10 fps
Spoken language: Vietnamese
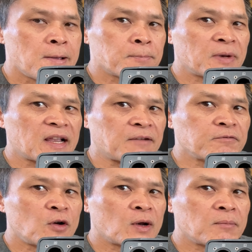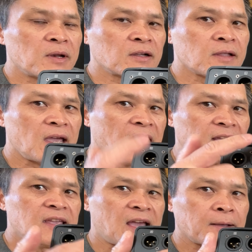mình cắm vô là mình có thể
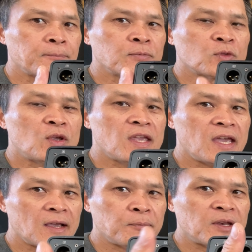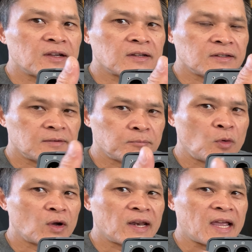hát nhạc tuy nhiên Peter
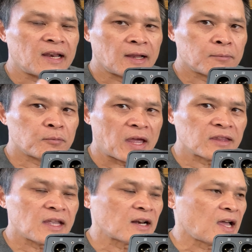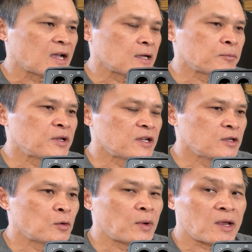mua cái này là để tiện lợi ờ, Peter
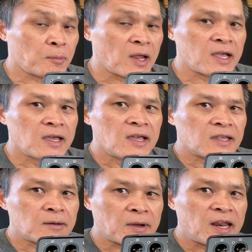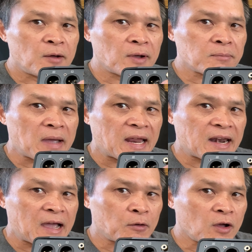dùng AirPlay nhưng mà nếu các bạn
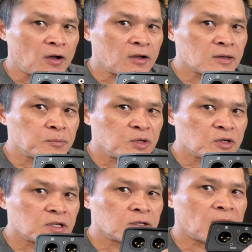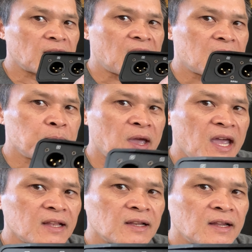nào có computer hoặc là
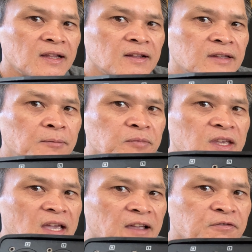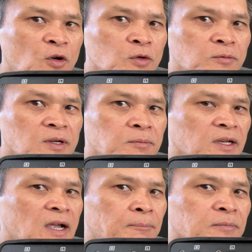iPad thậm chí iPhone cũng được mình
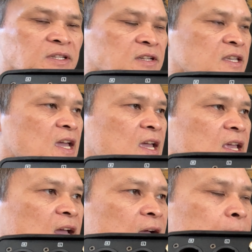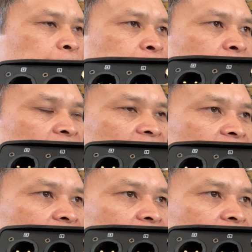cắm cái sợi dây uh, uh,